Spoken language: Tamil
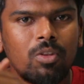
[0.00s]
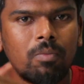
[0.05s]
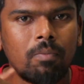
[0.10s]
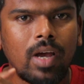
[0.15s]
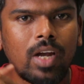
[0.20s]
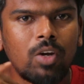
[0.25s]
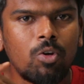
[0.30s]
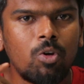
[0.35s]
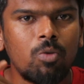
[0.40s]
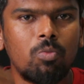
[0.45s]
வந்து
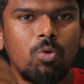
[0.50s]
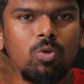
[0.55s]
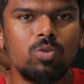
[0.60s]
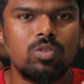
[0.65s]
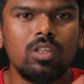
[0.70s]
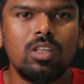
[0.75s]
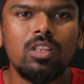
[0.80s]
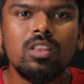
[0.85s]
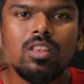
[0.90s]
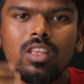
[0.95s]
மேனுவல்
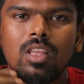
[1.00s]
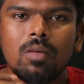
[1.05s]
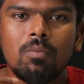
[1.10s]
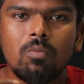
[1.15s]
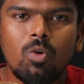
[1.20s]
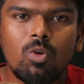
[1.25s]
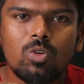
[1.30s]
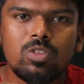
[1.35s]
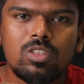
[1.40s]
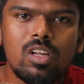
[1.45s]
மோட்ஸ் இந்த
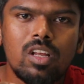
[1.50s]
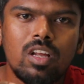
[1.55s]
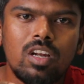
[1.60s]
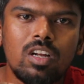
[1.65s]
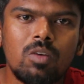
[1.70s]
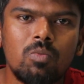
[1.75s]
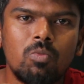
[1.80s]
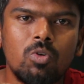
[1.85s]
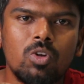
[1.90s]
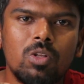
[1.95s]
மோட்ஸில்
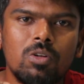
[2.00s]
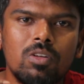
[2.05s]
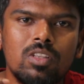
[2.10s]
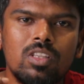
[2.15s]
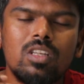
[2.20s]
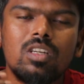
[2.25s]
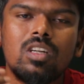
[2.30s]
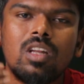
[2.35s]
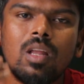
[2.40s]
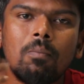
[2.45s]
இருக்கும்போது
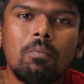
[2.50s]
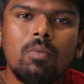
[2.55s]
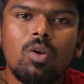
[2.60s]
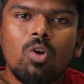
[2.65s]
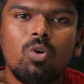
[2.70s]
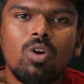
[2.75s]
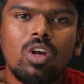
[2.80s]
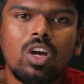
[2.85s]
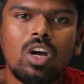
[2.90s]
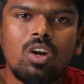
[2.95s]
வந்து
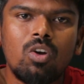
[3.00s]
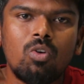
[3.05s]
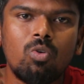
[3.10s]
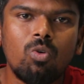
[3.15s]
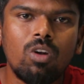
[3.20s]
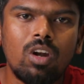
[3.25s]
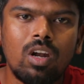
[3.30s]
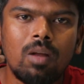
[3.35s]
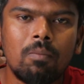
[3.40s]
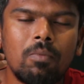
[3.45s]
நம்மளோட
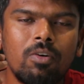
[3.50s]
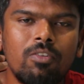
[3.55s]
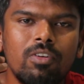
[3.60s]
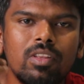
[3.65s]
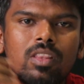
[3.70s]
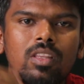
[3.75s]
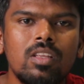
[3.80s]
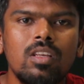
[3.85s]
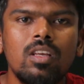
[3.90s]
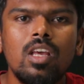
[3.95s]
கண்ட்ரோல் நம்ம
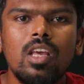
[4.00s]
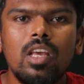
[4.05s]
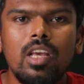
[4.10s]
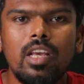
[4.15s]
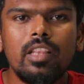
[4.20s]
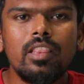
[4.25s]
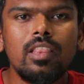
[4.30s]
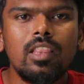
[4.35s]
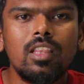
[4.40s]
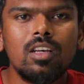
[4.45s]
வந்து
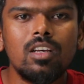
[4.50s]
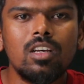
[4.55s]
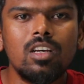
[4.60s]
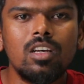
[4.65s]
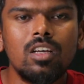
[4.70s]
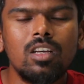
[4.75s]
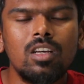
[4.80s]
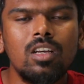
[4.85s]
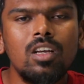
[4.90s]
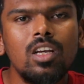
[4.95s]
இந்த
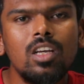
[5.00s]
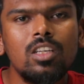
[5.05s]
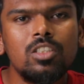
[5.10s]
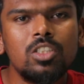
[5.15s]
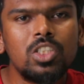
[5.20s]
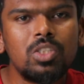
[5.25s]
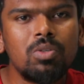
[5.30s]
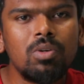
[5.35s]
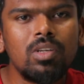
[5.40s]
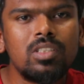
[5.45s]

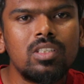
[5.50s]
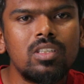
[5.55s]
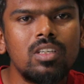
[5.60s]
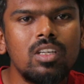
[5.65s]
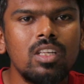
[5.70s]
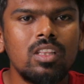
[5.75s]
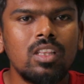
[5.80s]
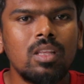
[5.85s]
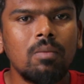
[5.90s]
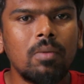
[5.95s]

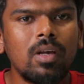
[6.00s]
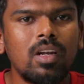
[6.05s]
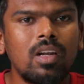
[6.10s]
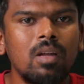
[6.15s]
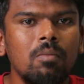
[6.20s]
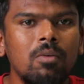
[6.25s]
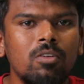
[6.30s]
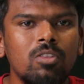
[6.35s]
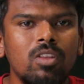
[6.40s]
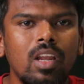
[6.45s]
சுச்சுவேஷனுக்கு இந்த மாதிரி
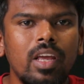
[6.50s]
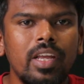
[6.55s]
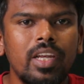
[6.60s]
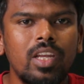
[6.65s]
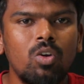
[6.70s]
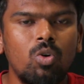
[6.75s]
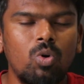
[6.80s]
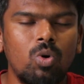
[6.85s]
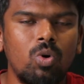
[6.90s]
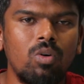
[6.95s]
நம்ம வந்து
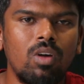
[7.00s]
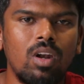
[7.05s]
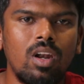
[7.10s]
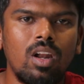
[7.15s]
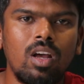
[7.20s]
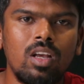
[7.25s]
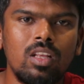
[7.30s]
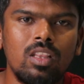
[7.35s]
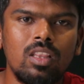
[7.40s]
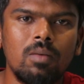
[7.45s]
லைட்டிங் கொண்டு
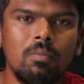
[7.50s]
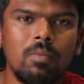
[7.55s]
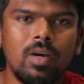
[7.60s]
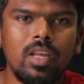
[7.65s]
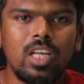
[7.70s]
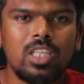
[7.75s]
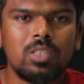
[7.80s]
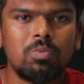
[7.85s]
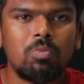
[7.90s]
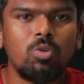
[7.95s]
வரலாம் இந்த
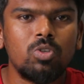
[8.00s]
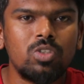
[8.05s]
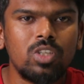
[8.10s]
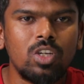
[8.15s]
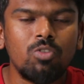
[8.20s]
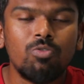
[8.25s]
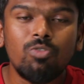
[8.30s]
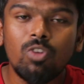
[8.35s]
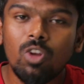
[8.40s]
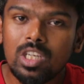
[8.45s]
மாதிரி
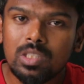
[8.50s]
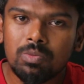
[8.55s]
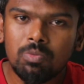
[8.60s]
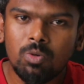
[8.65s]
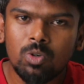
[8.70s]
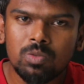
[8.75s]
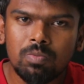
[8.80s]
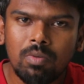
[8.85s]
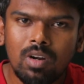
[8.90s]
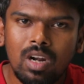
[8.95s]
எக்ஸ்போஷர் இவ்வளோ
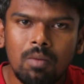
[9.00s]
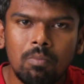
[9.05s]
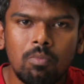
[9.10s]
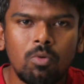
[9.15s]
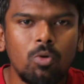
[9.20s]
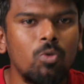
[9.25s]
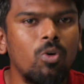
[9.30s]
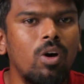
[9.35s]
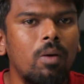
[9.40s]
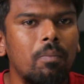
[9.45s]
எக்ஸ்போஸ் பண்ணால்
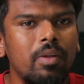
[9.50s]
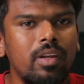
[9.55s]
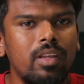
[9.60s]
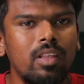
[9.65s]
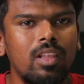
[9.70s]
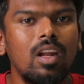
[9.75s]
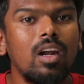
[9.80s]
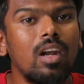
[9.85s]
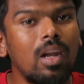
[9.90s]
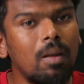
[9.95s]
போதும்
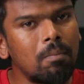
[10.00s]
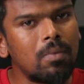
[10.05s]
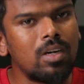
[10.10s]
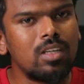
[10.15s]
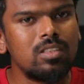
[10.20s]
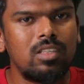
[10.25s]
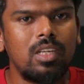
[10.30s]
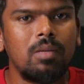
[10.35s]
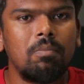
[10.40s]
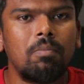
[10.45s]
அப்படின்றதெல்லாம் நம்ம
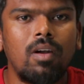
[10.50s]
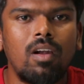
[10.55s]
டிசைட்